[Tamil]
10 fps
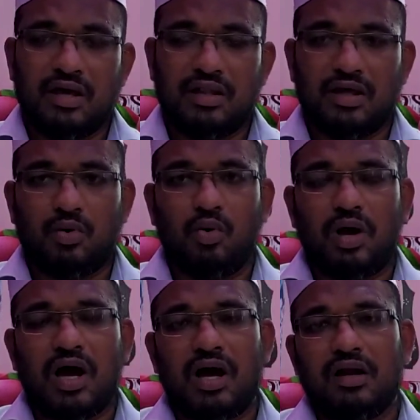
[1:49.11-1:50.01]
இந்த
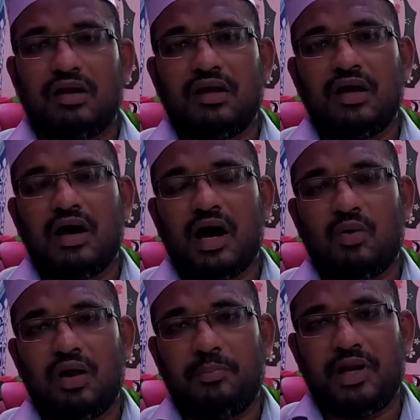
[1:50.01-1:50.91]
குர்ஆன்
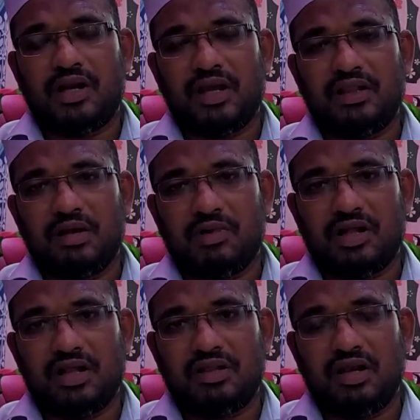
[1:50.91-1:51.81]
அருளப்பெற்ற இந்த
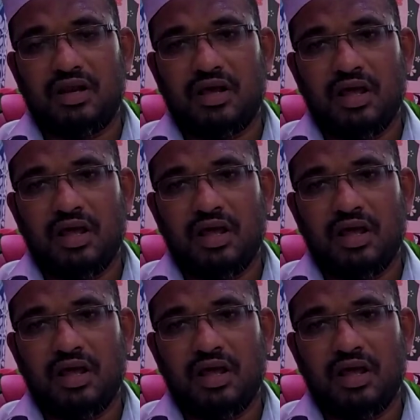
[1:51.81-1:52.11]
மாதத்தில்